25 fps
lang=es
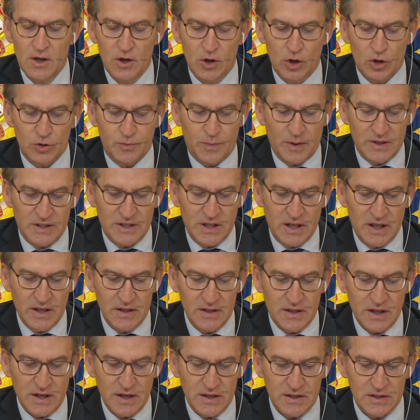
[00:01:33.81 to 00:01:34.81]
los
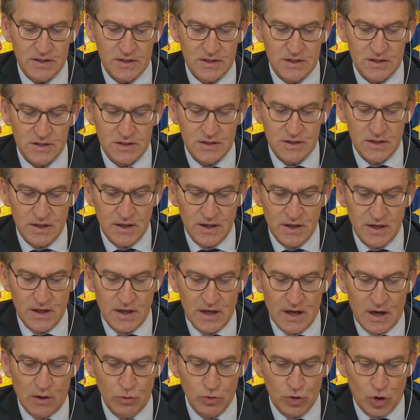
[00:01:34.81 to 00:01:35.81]
presidentes
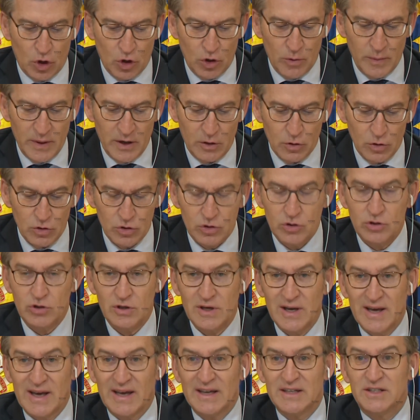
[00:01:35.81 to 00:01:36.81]
eh, autonómicos
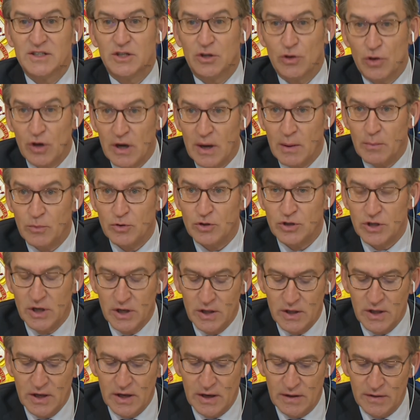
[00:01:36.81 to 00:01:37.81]
gestionamos
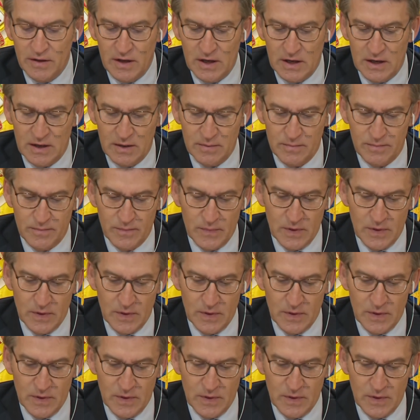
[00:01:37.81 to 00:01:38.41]
el día a día,